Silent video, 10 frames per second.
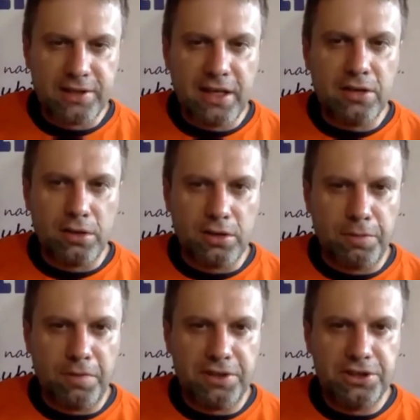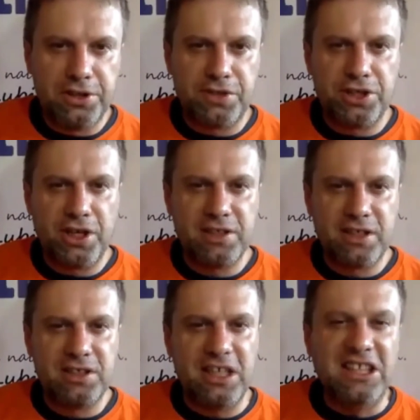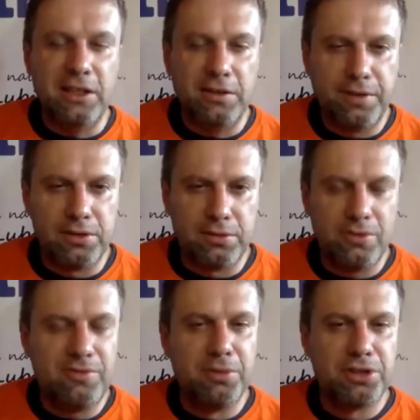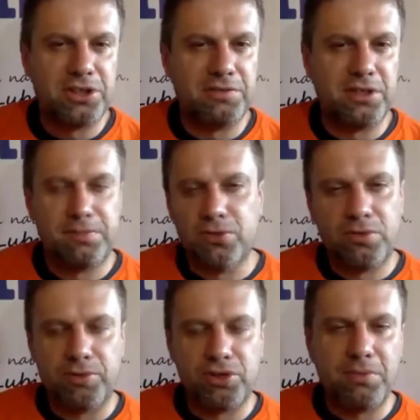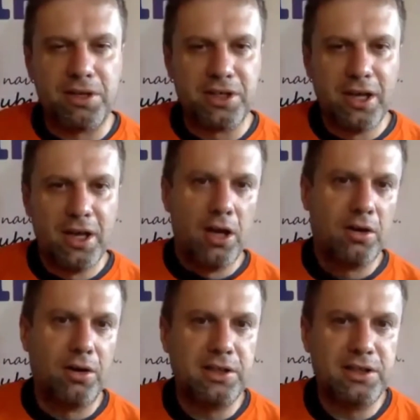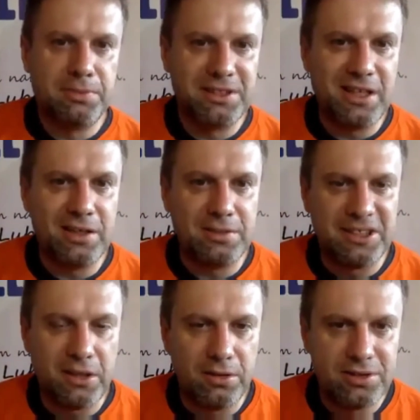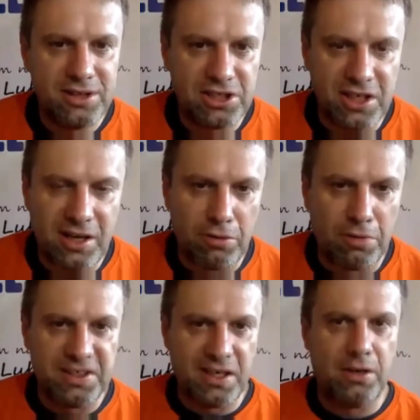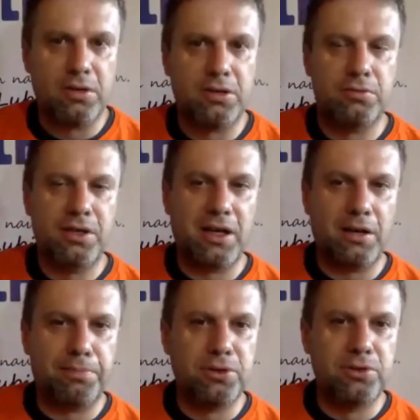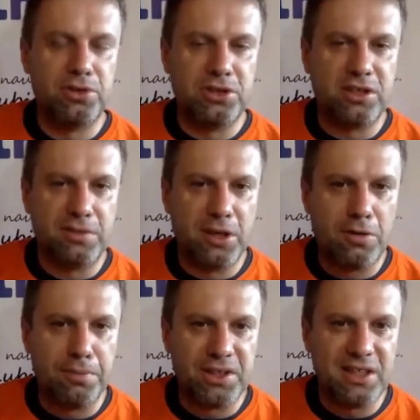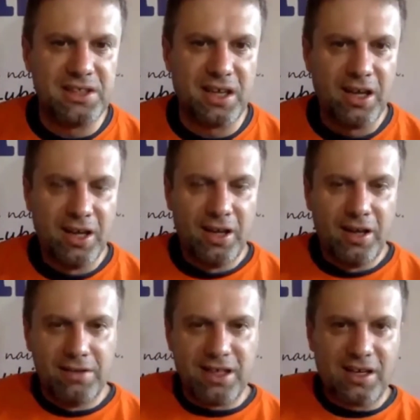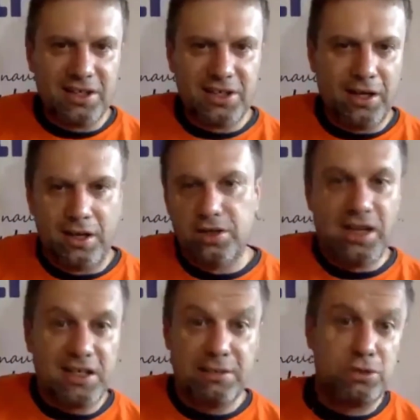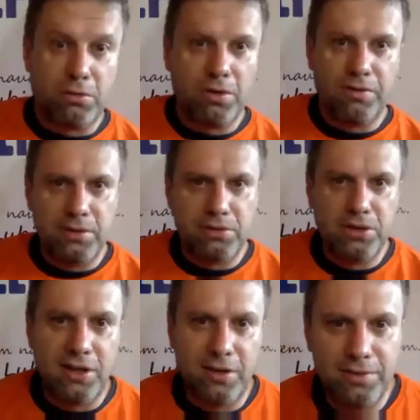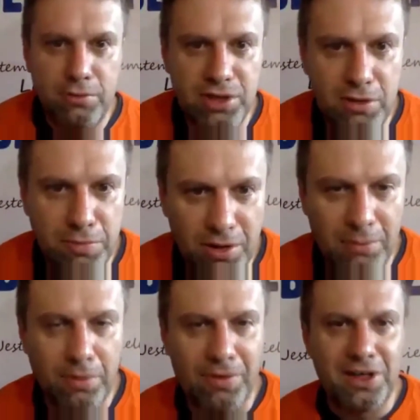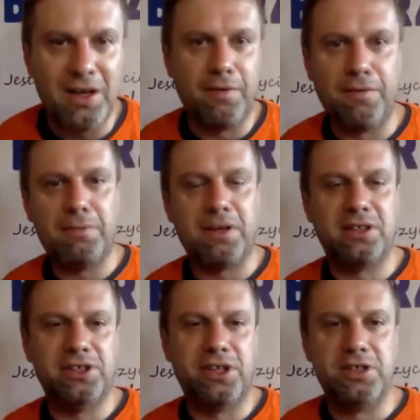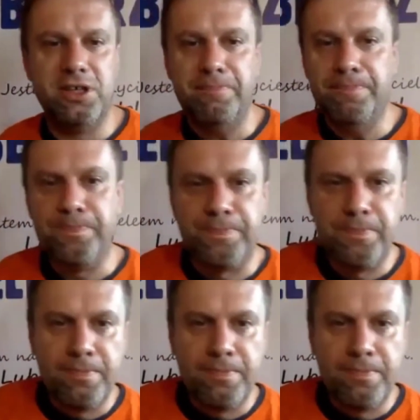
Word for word: Jak ten kod wprowadzicie w czasie rejestracji innych eventów, możecie w ten sposób otrzymać kolejne specjalne oznaczenia Europejskiego Kodwika, podnosić te swoje kompetencje w zakresie, że ja jestem czołowym nauczycielem z nauczania programowania w ramach tej sieci,